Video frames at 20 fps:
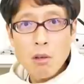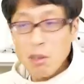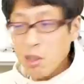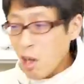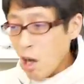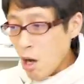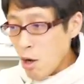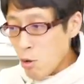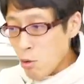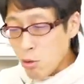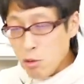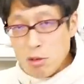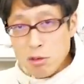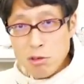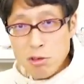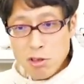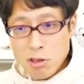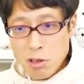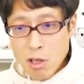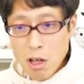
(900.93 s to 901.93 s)
元禄
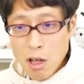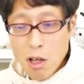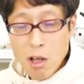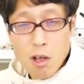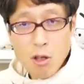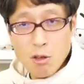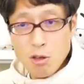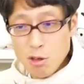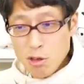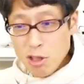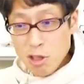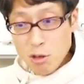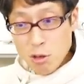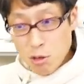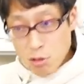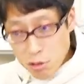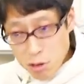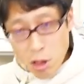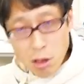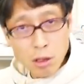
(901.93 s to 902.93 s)
寿司で寿司
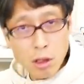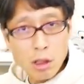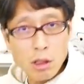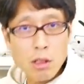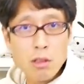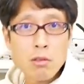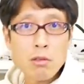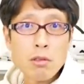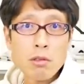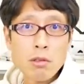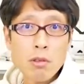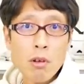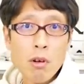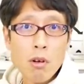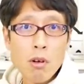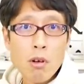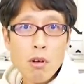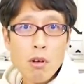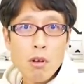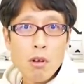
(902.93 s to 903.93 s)
食うなって話です
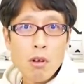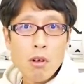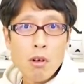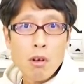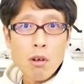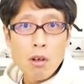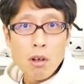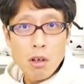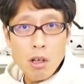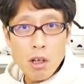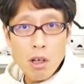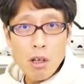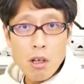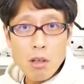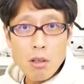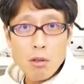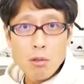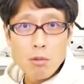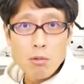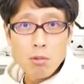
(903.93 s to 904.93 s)
よ。え？
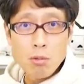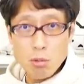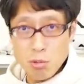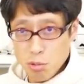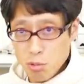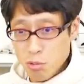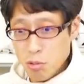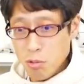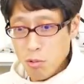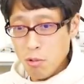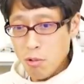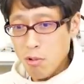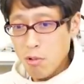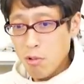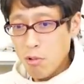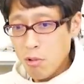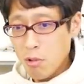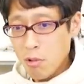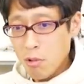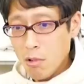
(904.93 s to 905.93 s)
そうでしょ。
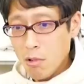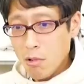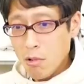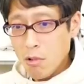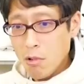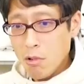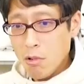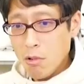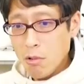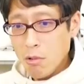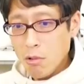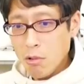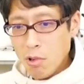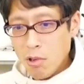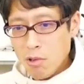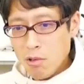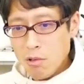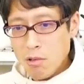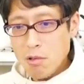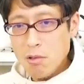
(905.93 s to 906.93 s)
お
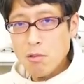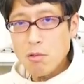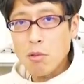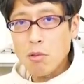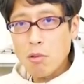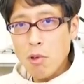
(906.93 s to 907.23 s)
かしいよ